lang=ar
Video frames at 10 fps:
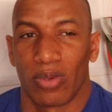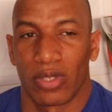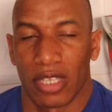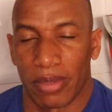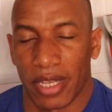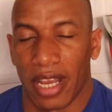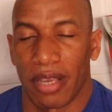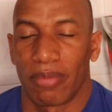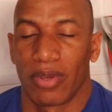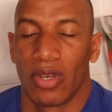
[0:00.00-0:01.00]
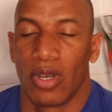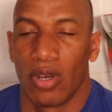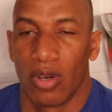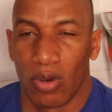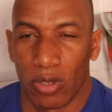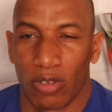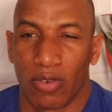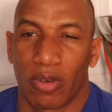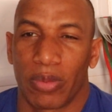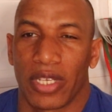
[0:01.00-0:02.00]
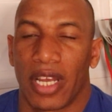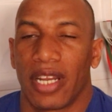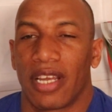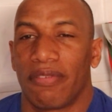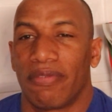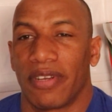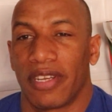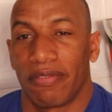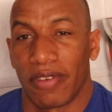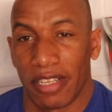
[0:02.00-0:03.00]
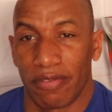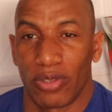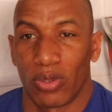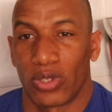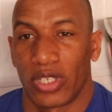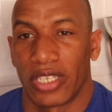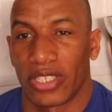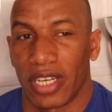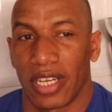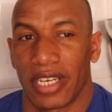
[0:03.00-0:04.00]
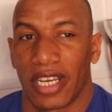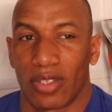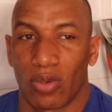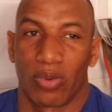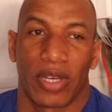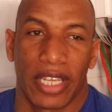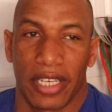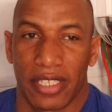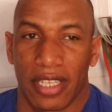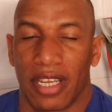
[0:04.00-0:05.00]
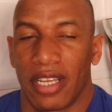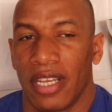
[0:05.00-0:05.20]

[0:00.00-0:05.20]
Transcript: وسبسكرايب نشوفكم ان شاء الله في هذا الفيديو الجاي ان شاء الله اللي غتكون واحد الحصه